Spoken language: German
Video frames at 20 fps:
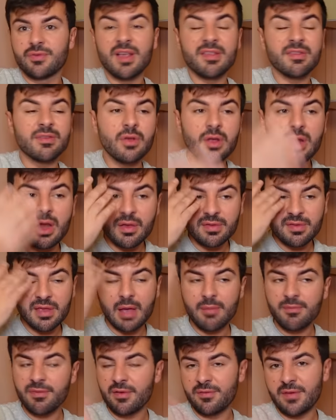Was soll aus
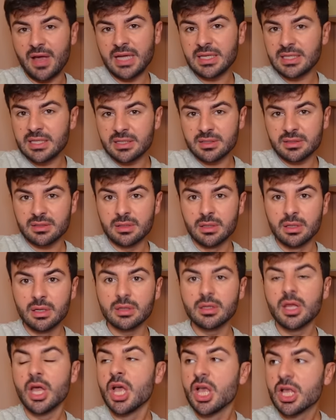einem verweichlichten
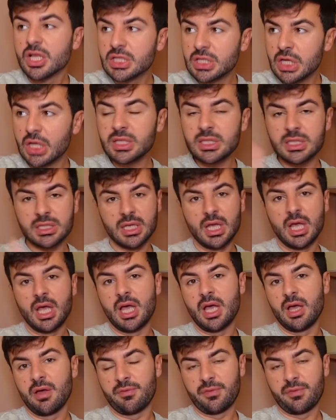Hirn sonst äh,